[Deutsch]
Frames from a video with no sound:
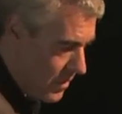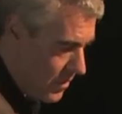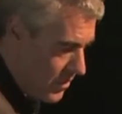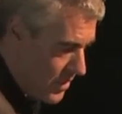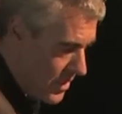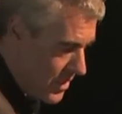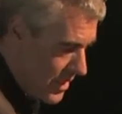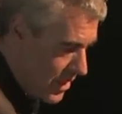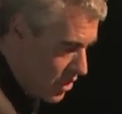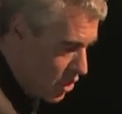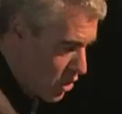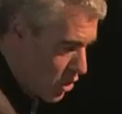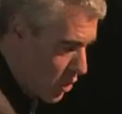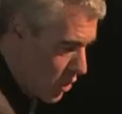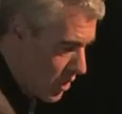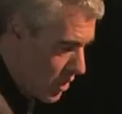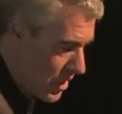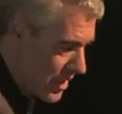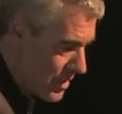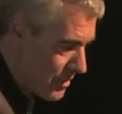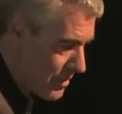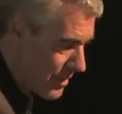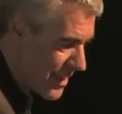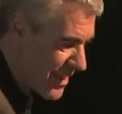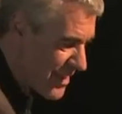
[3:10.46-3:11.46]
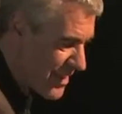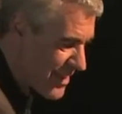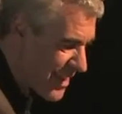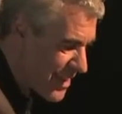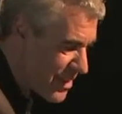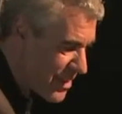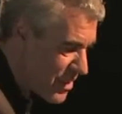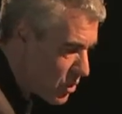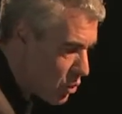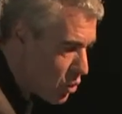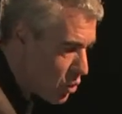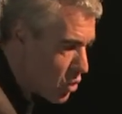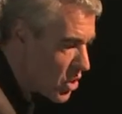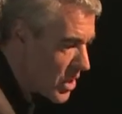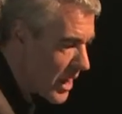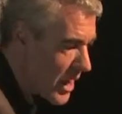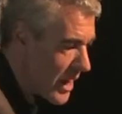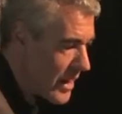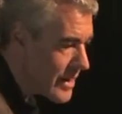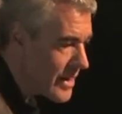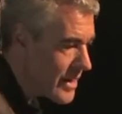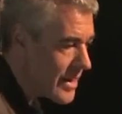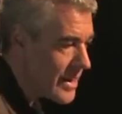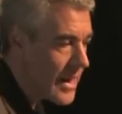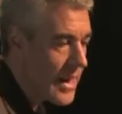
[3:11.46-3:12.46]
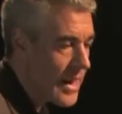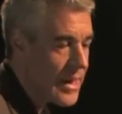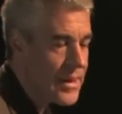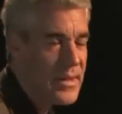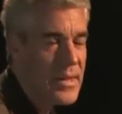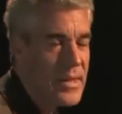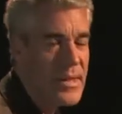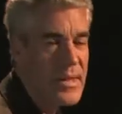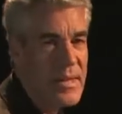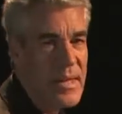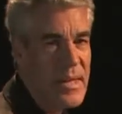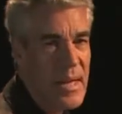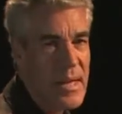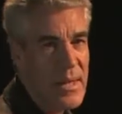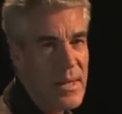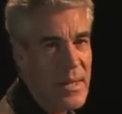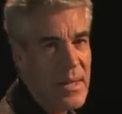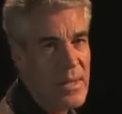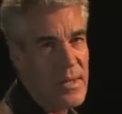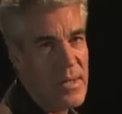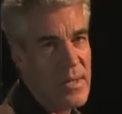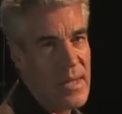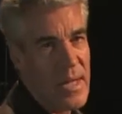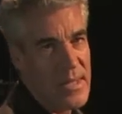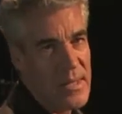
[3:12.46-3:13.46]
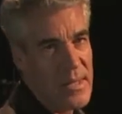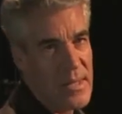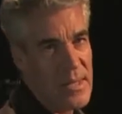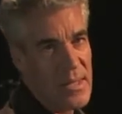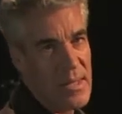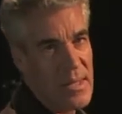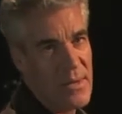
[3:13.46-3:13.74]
sehr schön, dass man das dazuschalten kann, diese Seitenresonanzen.